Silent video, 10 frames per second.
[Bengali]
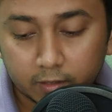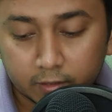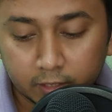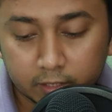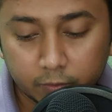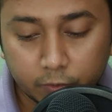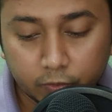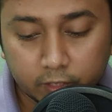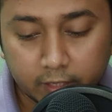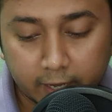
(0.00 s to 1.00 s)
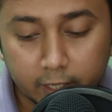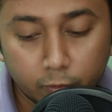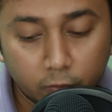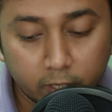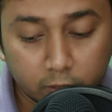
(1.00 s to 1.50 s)
distributed and
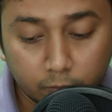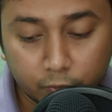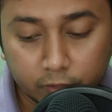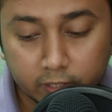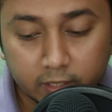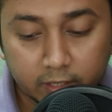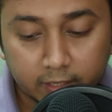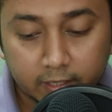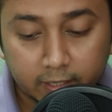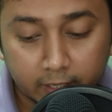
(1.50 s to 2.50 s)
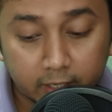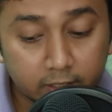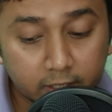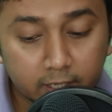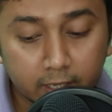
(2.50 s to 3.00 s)
mobile computing,
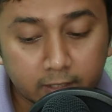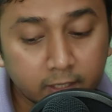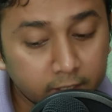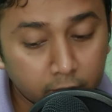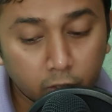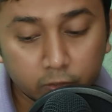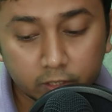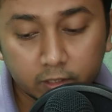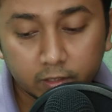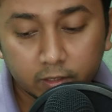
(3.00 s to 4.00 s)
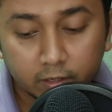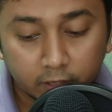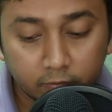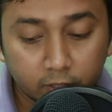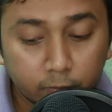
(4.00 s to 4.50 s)
energy science and technology,
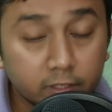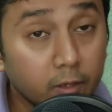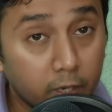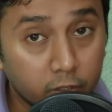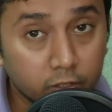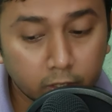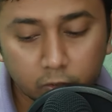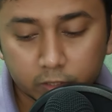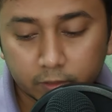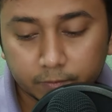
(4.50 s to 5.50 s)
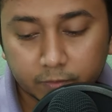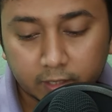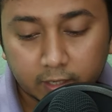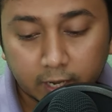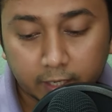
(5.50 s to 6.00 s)
environmental biotechnology,
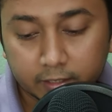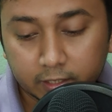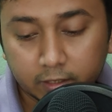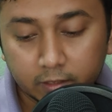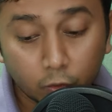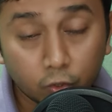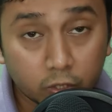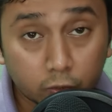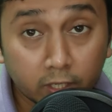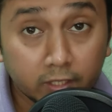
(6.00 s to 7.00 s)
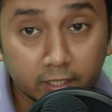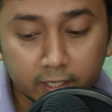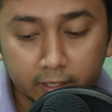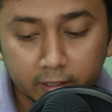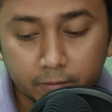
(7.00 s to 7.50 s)
আইটি কোর্সওয়ার
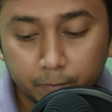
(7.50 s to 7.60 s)
ইঞ্জিনিয়ারিং